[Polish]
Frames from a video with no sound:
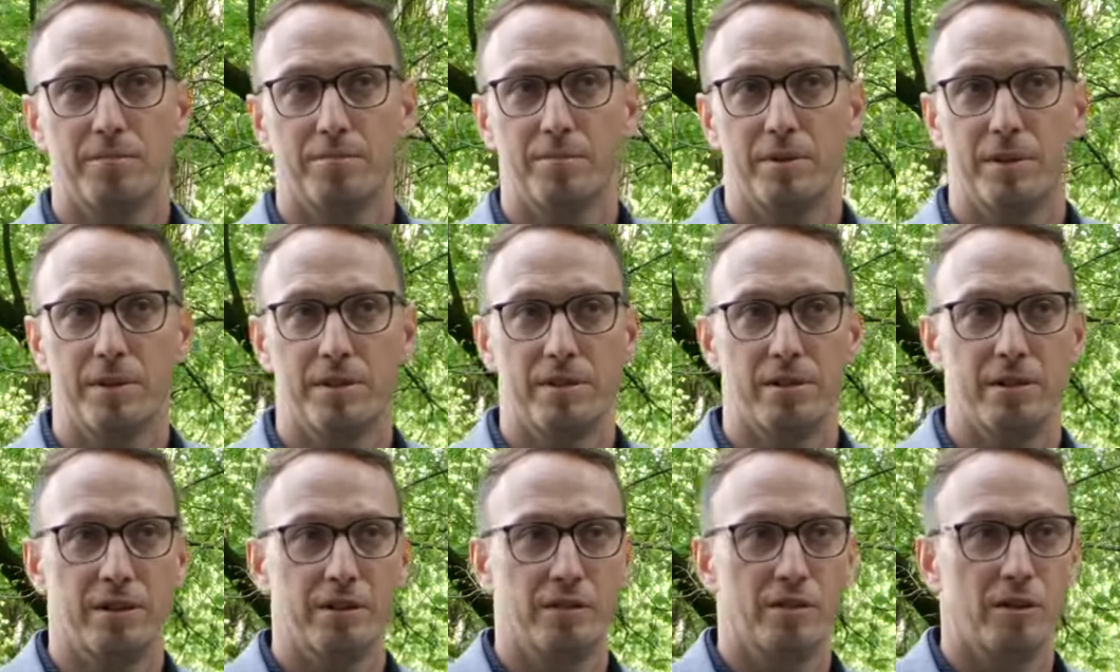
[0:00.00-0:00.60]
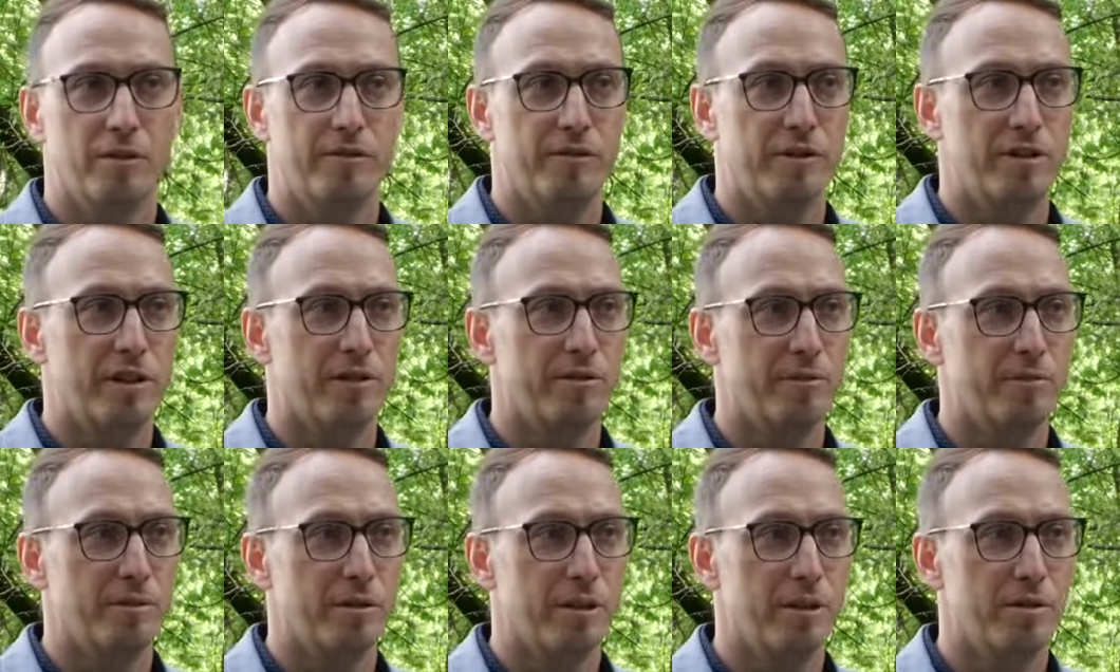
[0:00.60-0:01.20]
prezydentowi
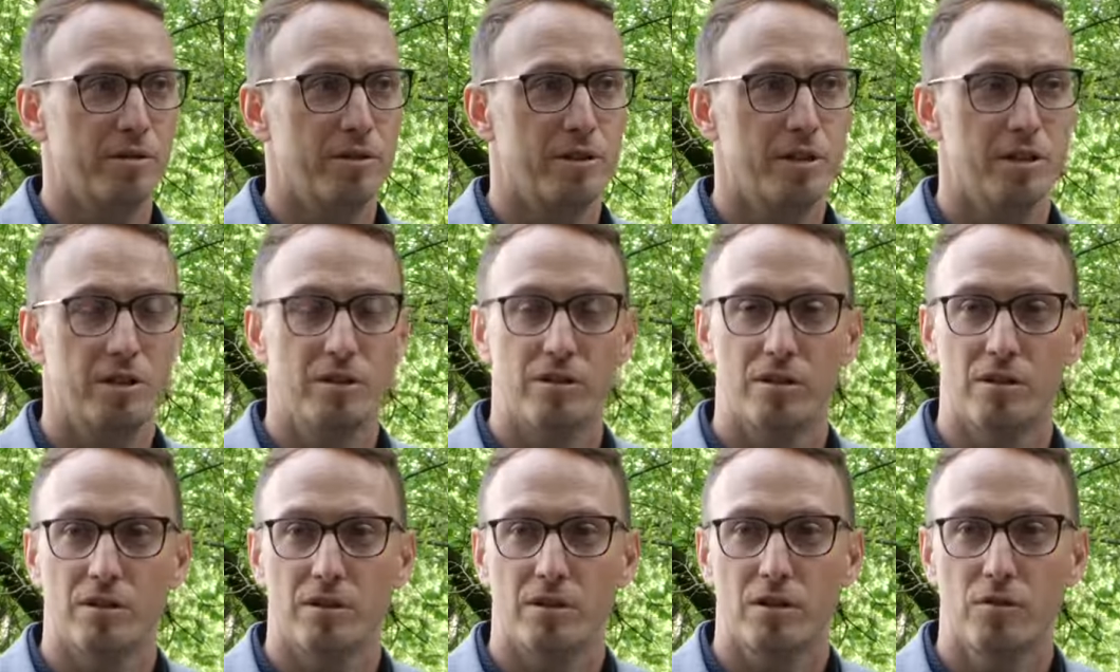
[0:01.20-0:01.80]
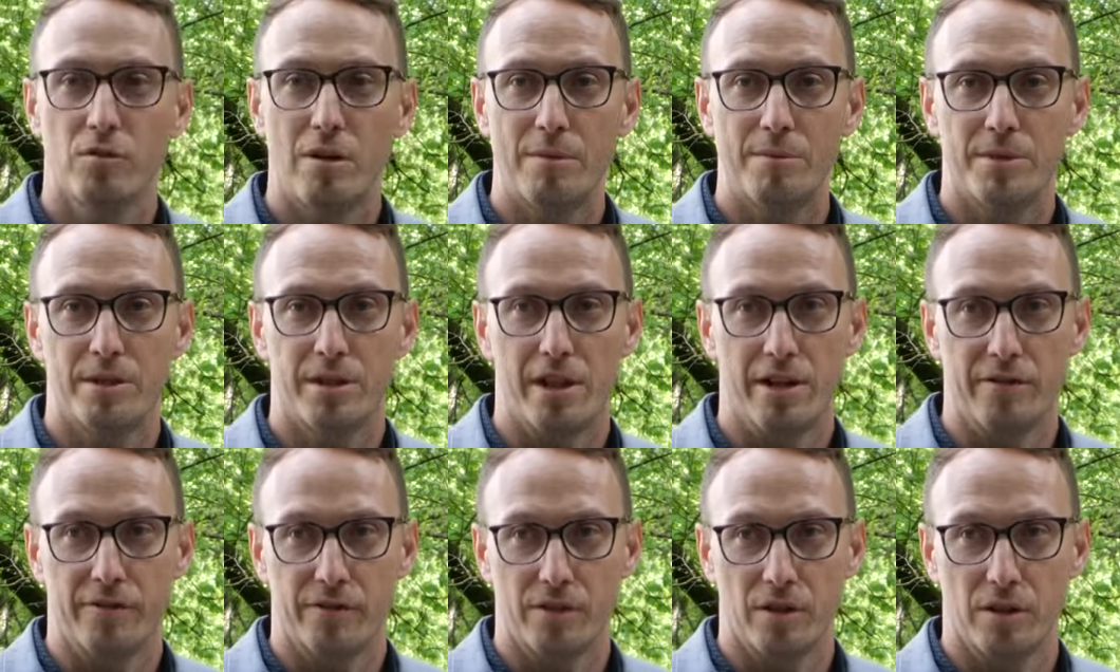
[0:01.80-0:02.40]
nie wymknęło się jedno
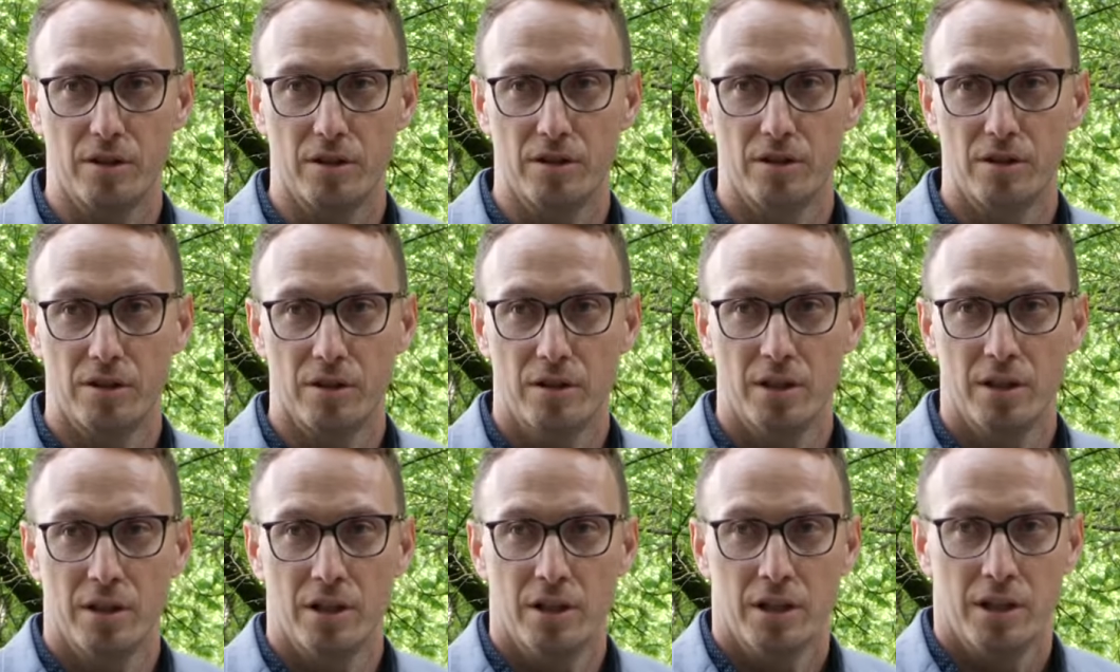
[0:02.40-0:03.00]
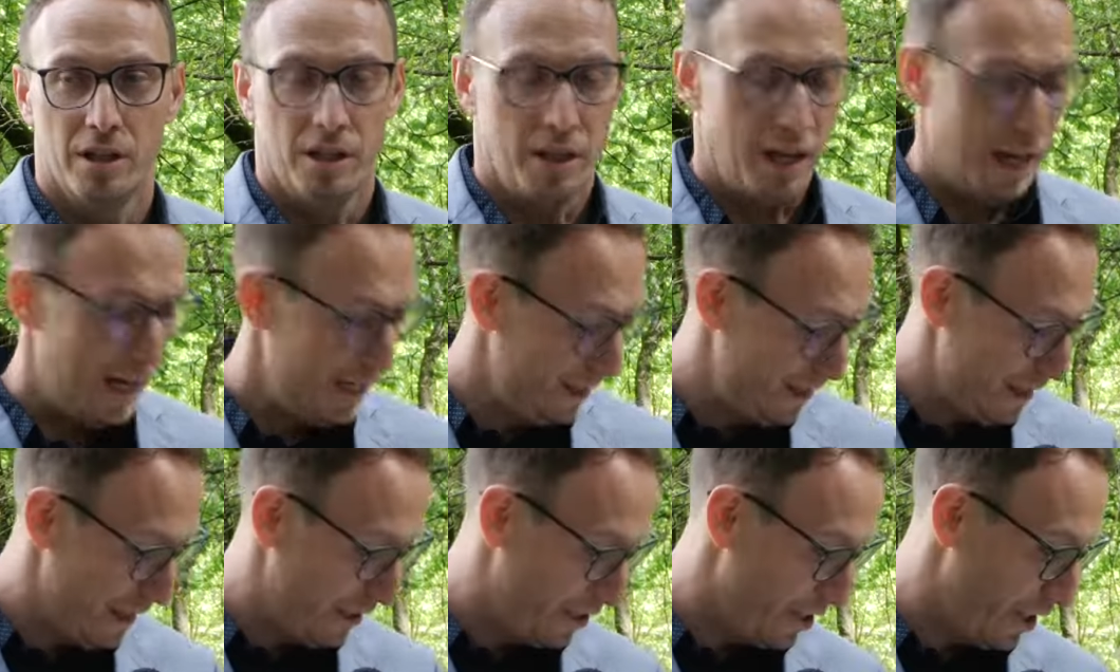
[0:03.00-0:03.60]
kłamstewko.
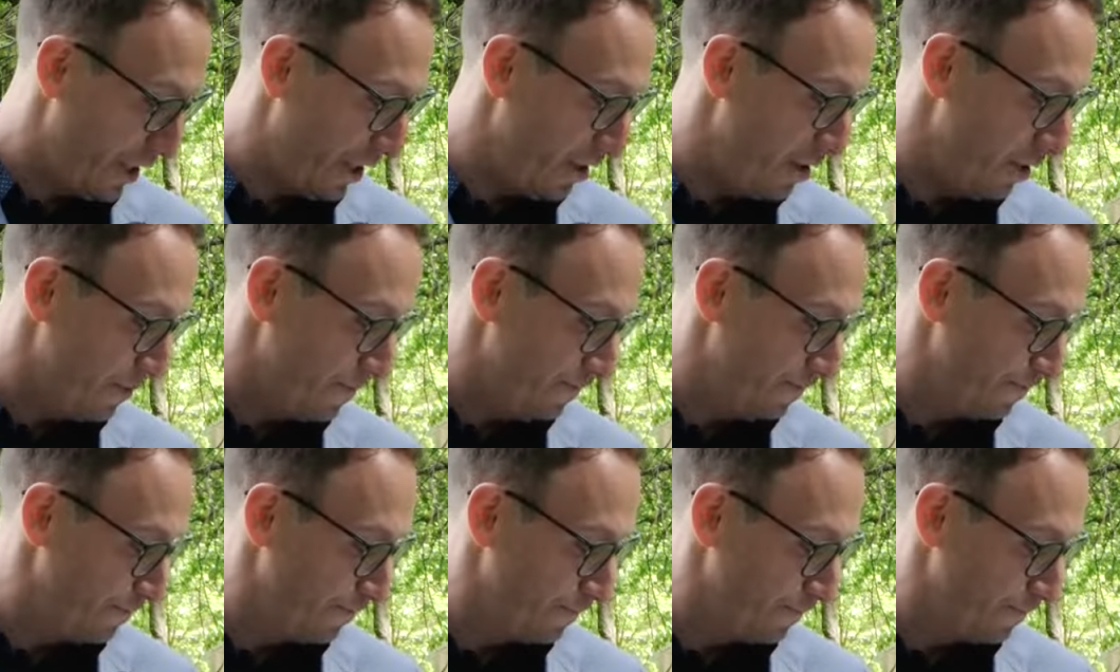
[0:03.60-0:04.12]
A dlaczego?